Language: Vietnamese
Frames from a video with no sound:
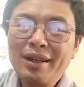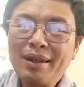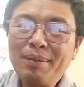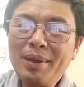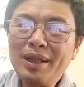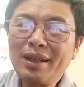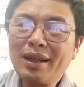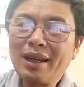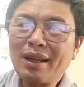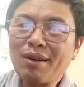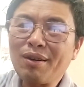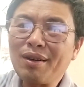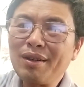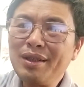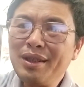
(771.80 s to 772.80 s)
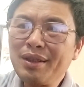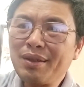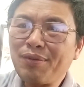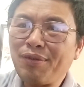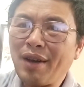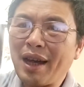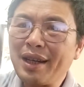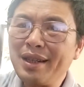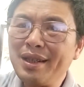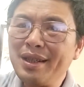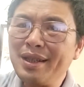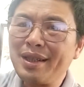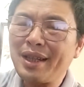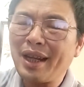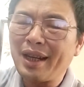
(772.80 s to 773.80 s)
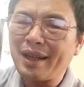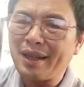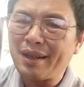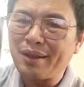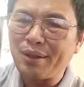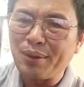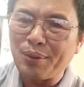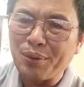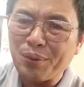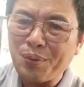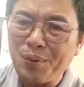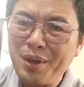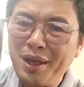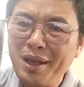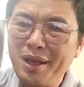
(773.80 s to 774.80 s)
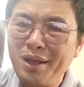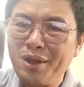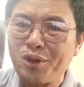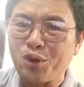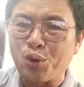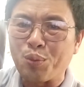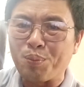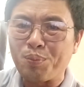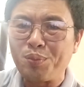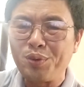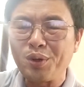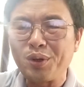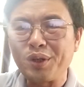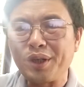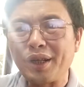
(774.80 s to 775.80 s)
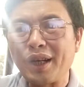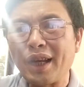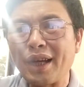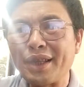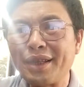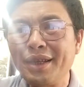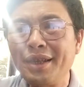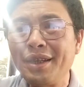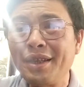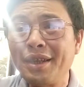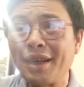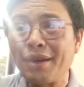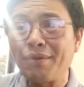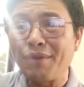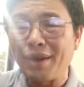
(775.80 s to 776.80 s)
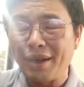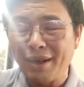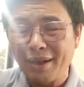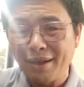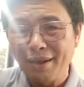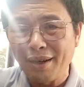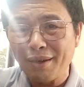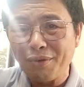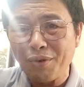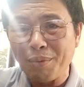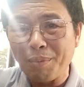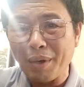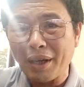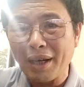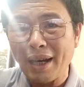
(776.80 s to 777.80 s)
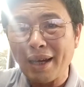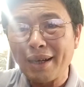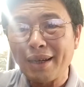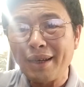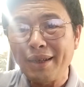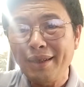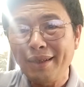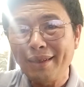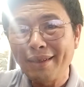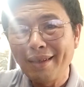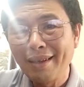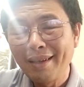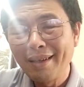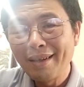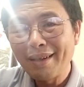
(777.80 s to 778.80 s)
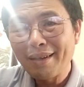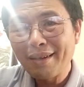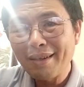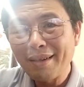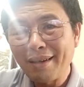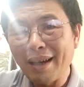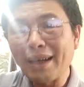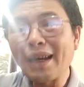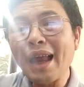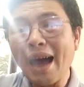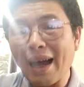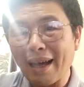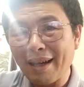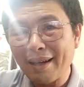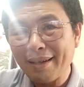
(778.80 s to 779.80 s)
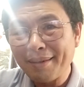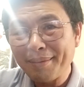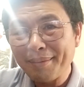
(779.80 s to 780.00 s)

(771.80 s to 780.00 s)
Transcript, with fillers: thế bây giờ là có những phán xét rồi quy chụp rồi thì là nhìn nhận về đất nước rồi một cái lăng kính lệch lạc